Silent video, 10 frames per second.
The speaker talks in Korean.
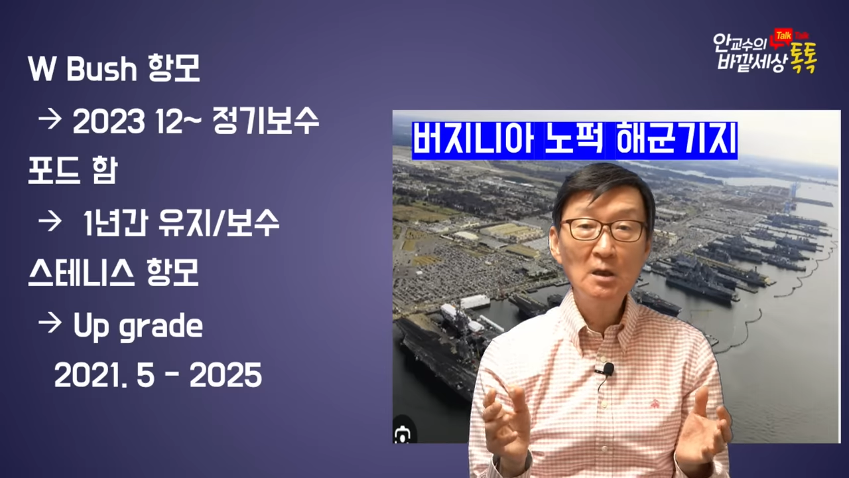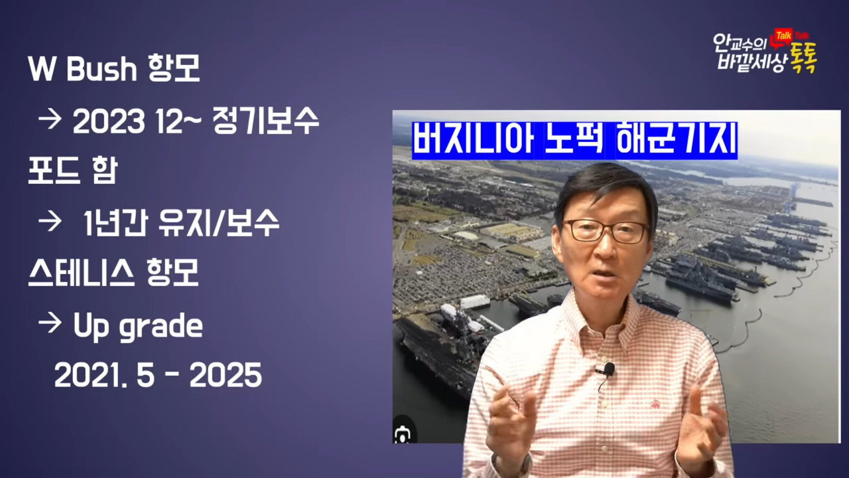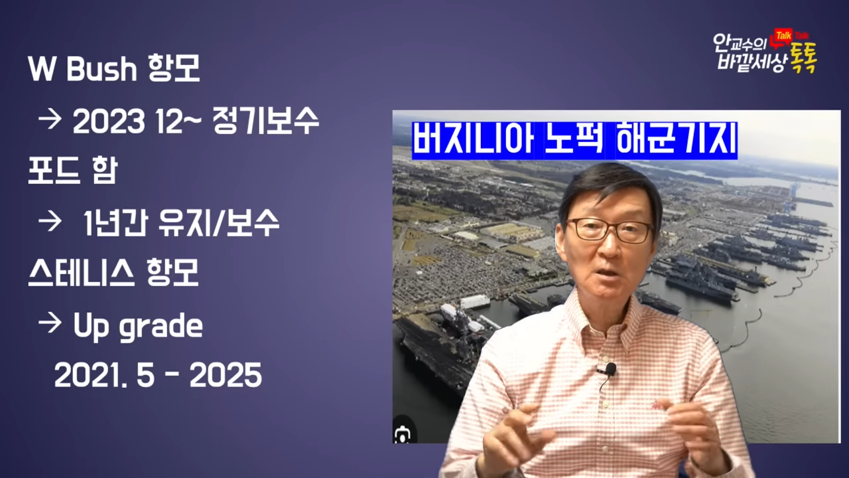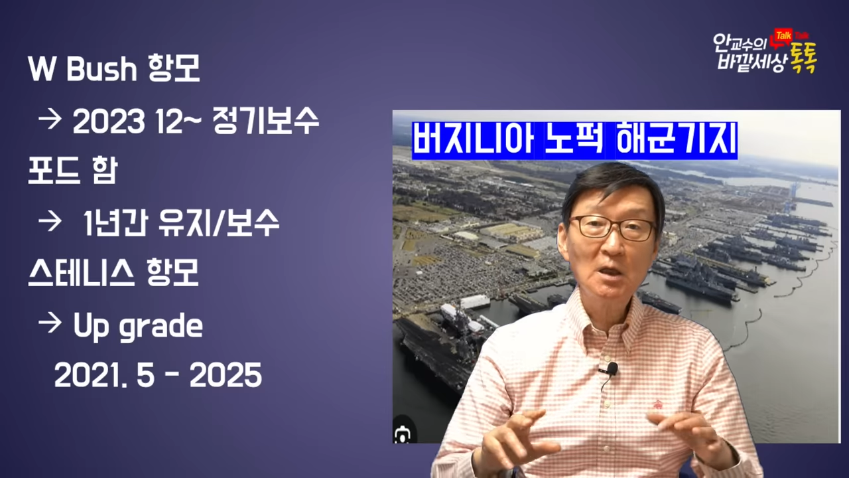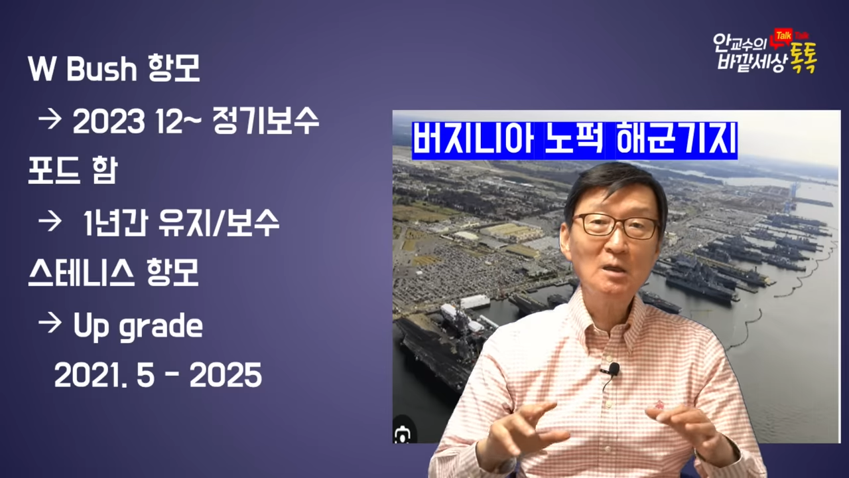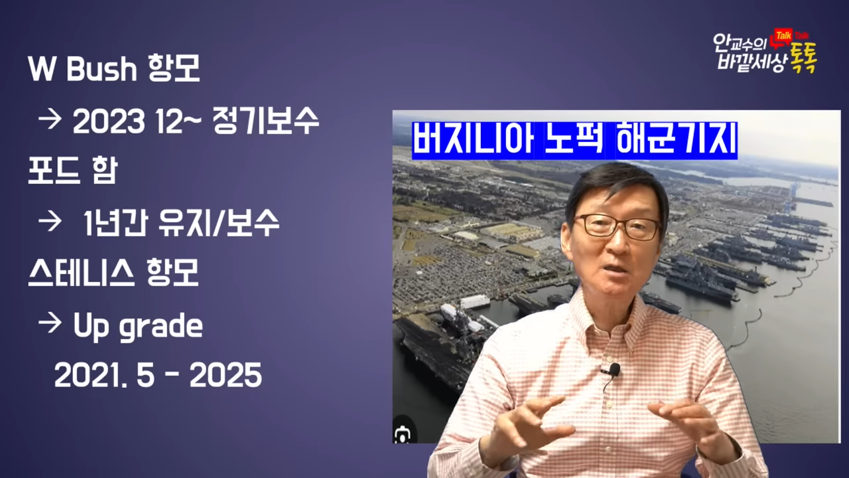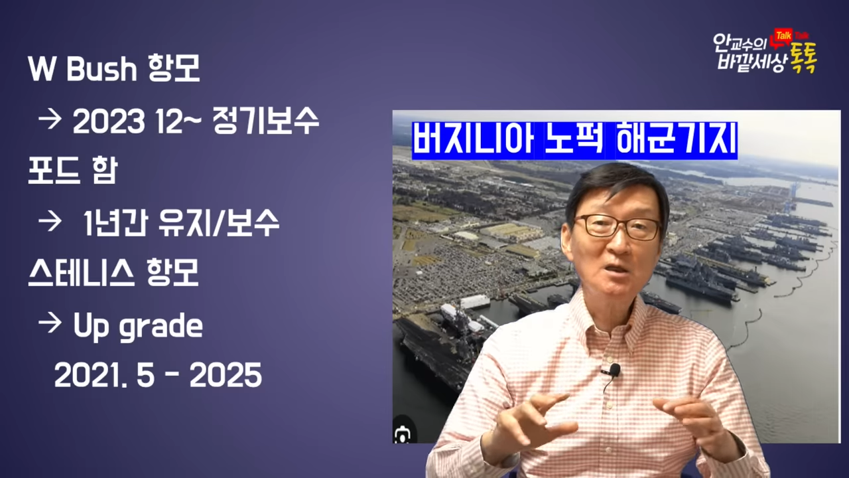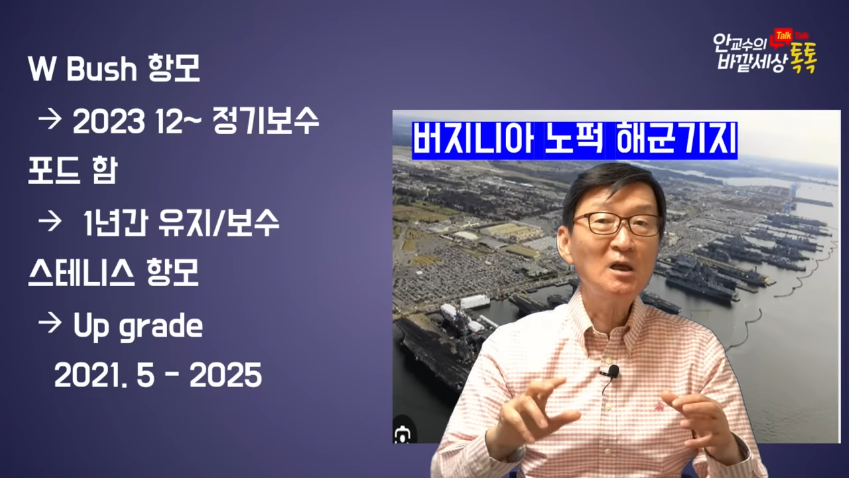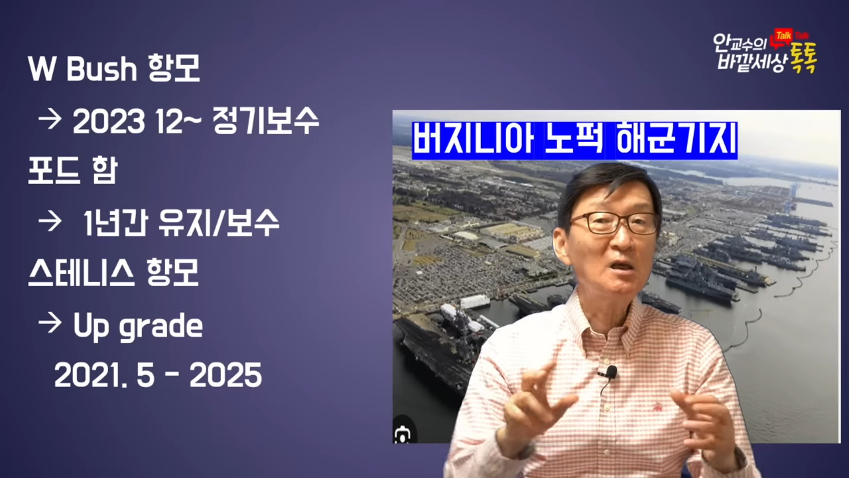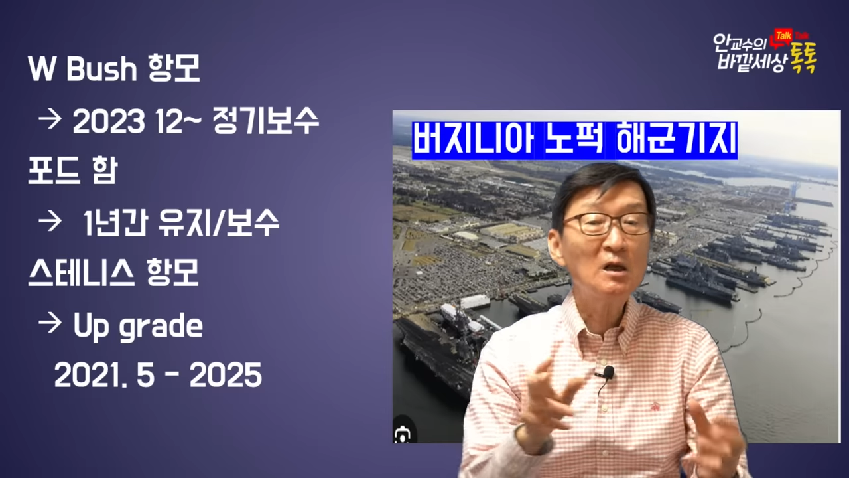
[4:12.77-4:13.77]
이게
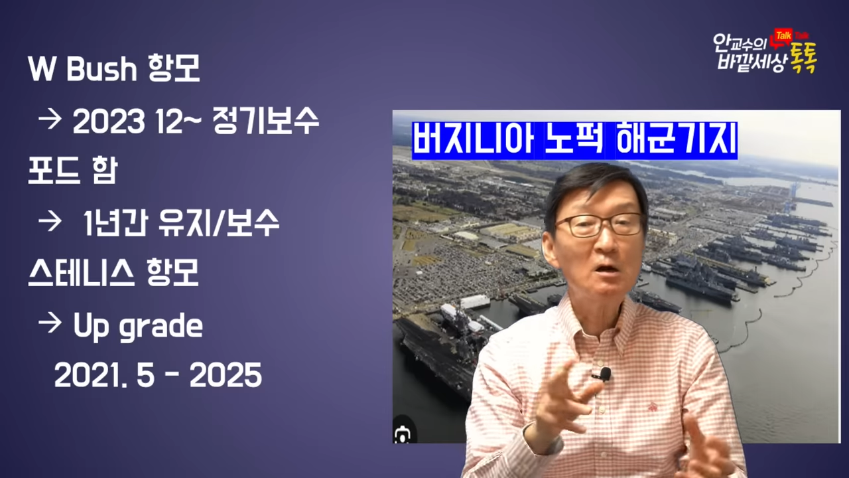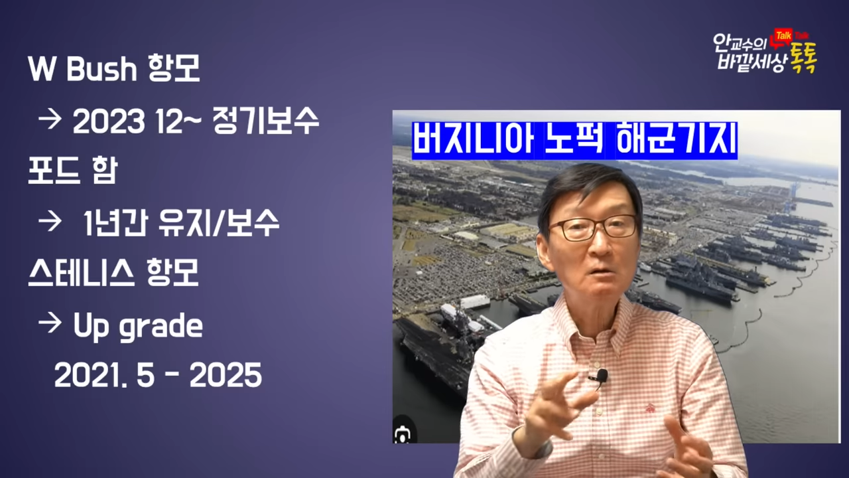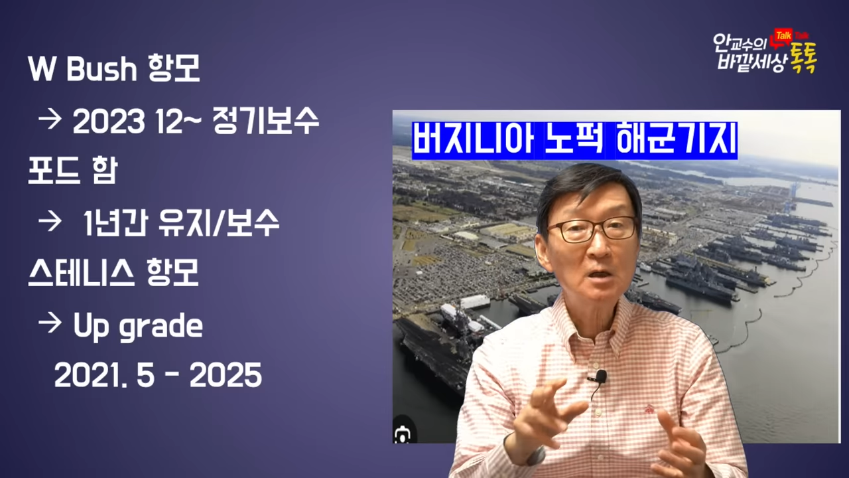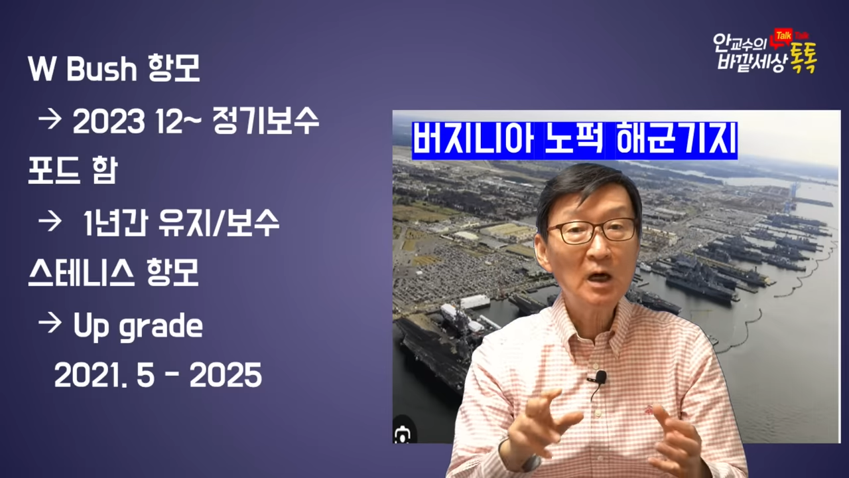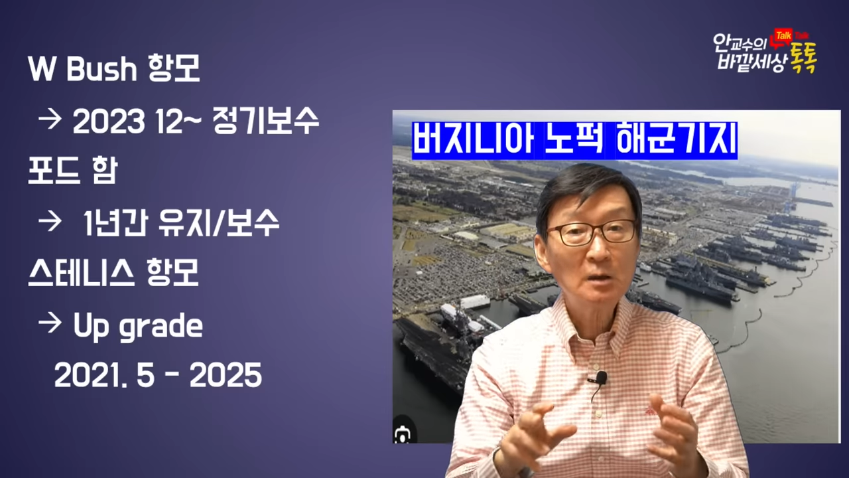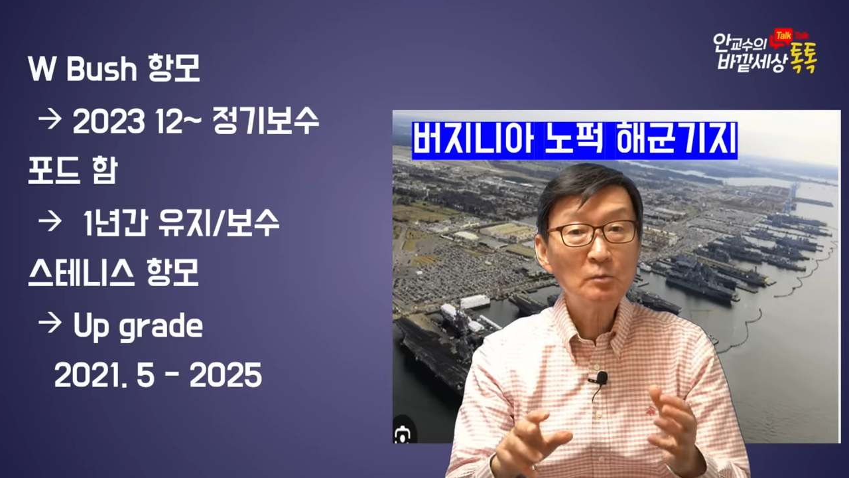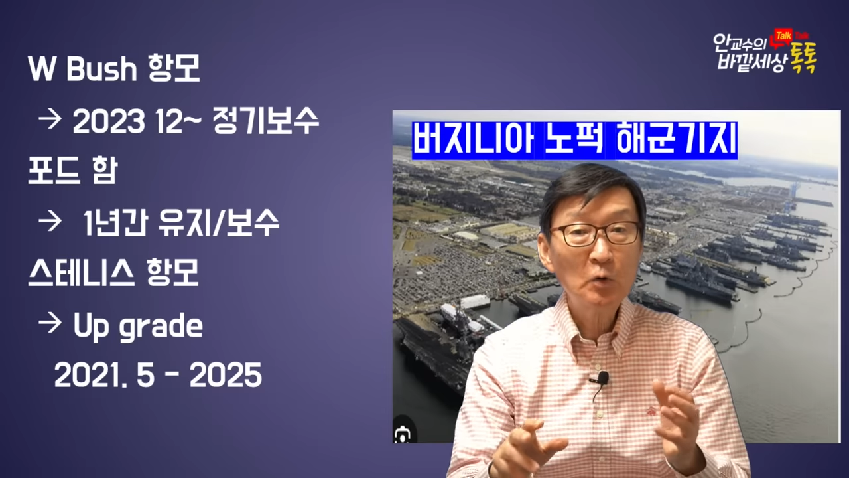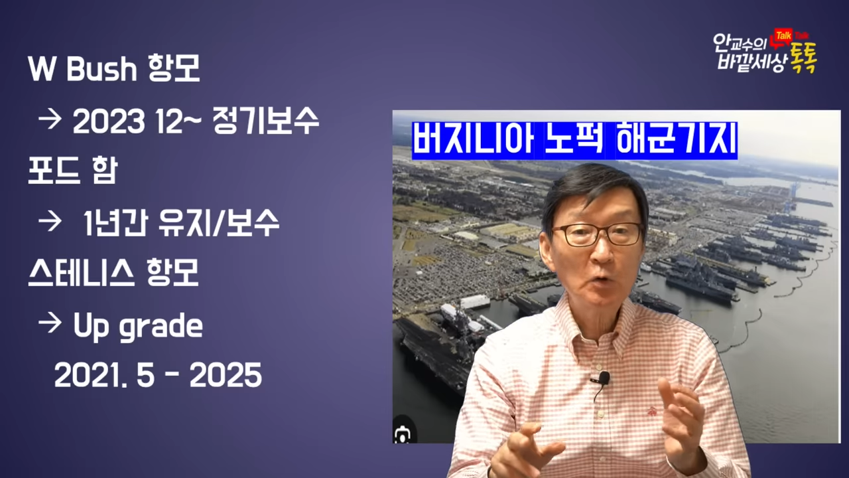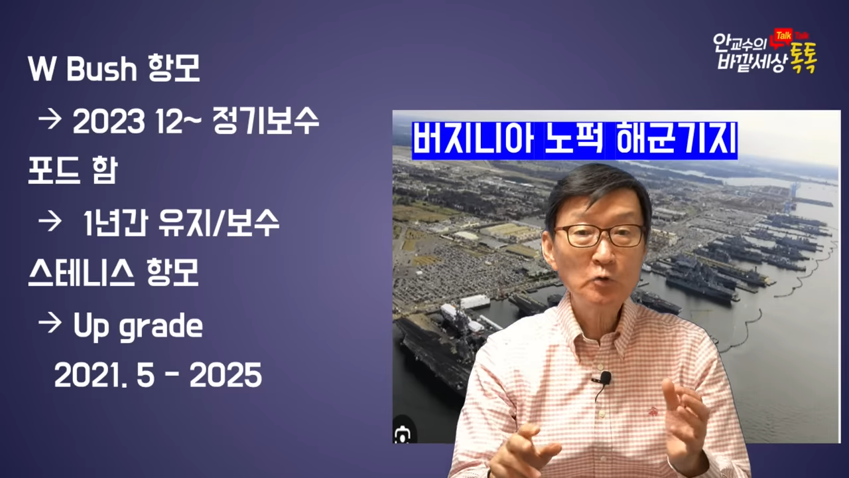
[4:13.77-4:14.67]
1년간 뭐